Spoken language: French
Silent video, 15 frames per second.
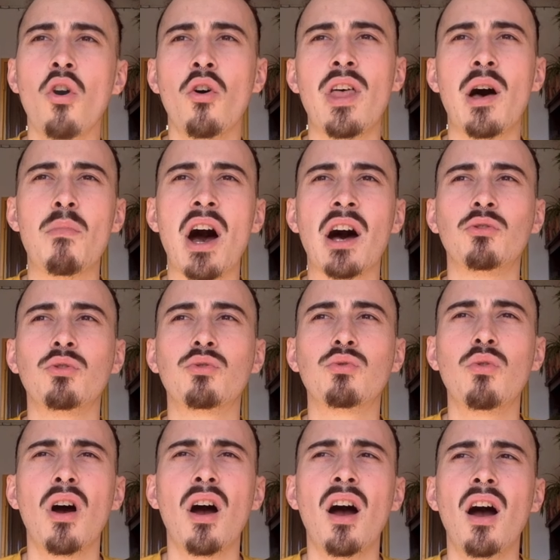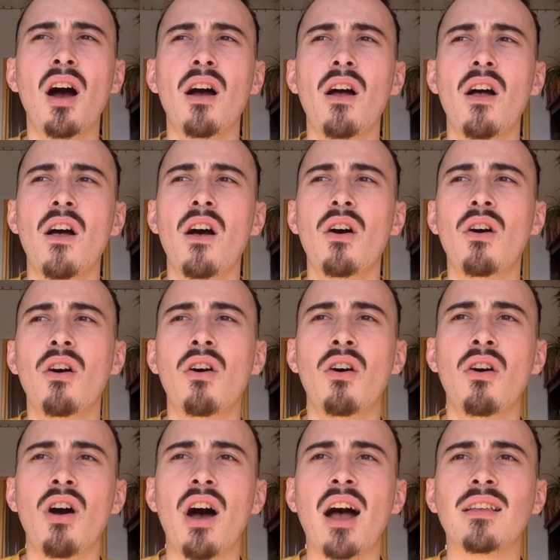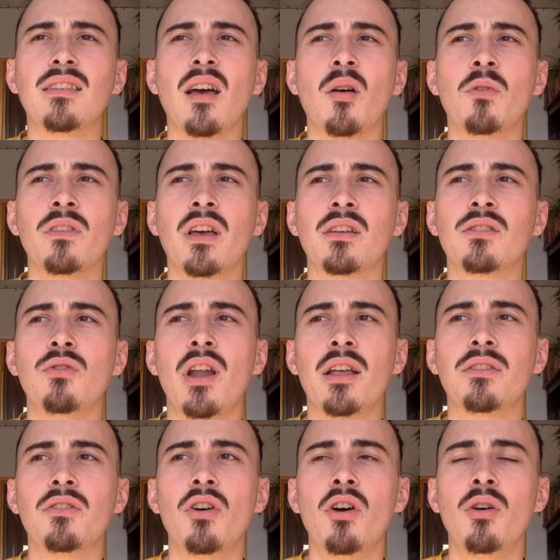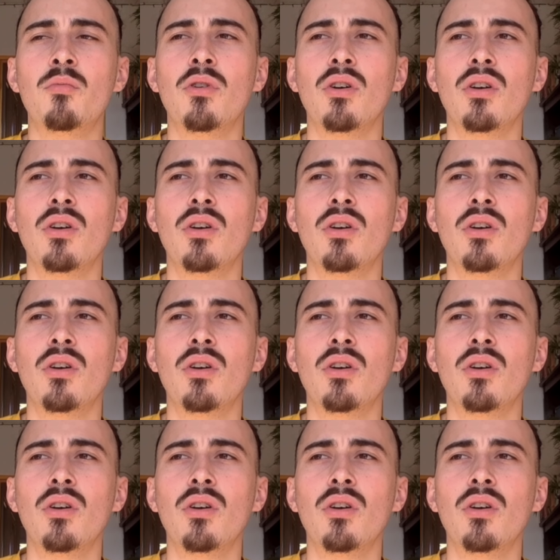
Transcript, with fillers: en a marre de toi, euh, asserment d'axe de la teub,